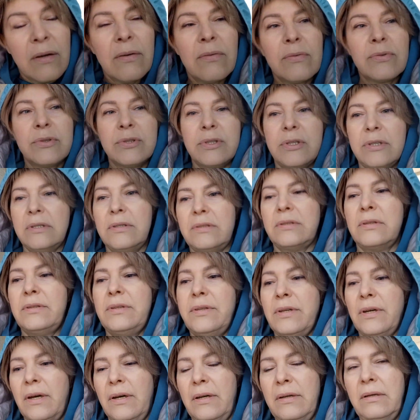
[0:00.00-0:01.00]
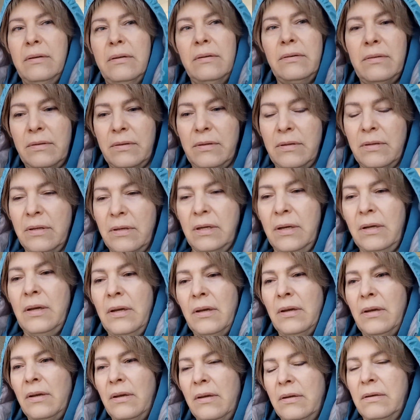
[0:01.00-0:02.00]
Вот это да.
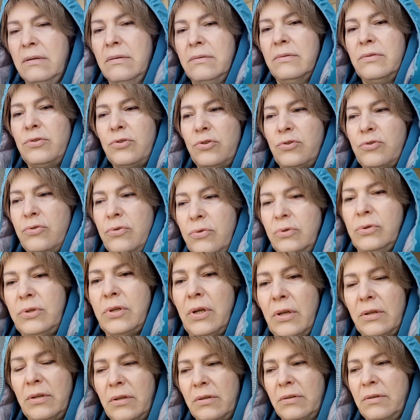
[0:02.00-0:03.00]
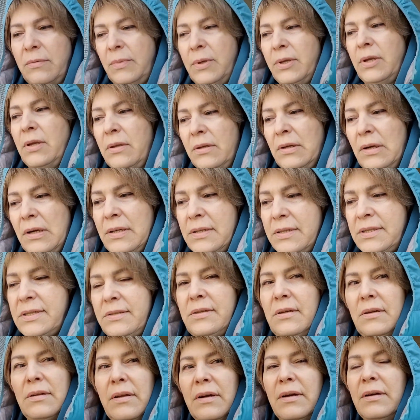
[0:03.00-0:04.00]
Что это она на меня
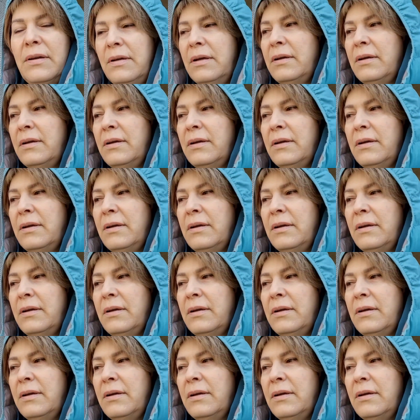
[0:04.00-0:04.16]
налетела?